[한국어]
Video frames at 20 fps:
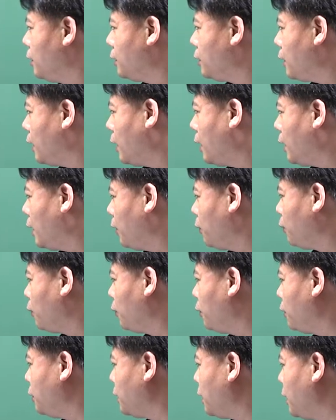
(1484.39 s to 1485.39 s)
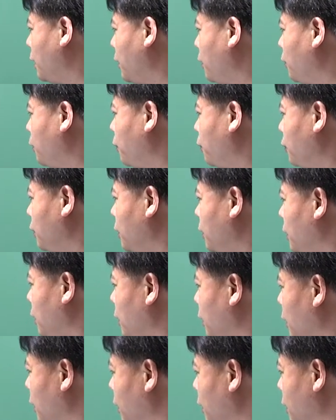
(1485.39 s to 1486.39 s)
자, 요거 이제
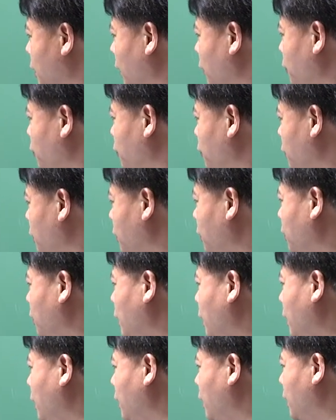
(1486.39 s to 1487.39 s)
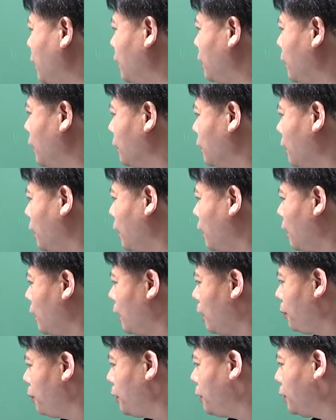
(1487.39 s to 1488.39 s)
여러분들이 산수죠? 예,
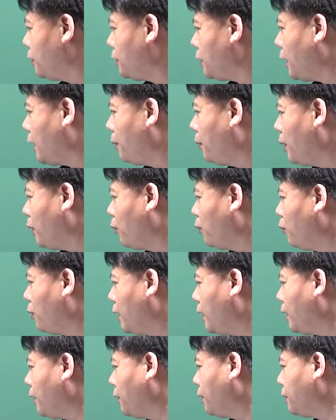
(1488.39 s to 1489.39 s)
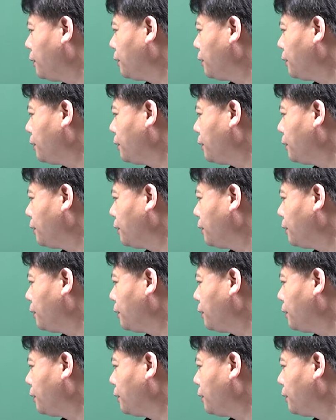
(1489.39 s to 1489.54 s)
딱딱 하면은 405네요.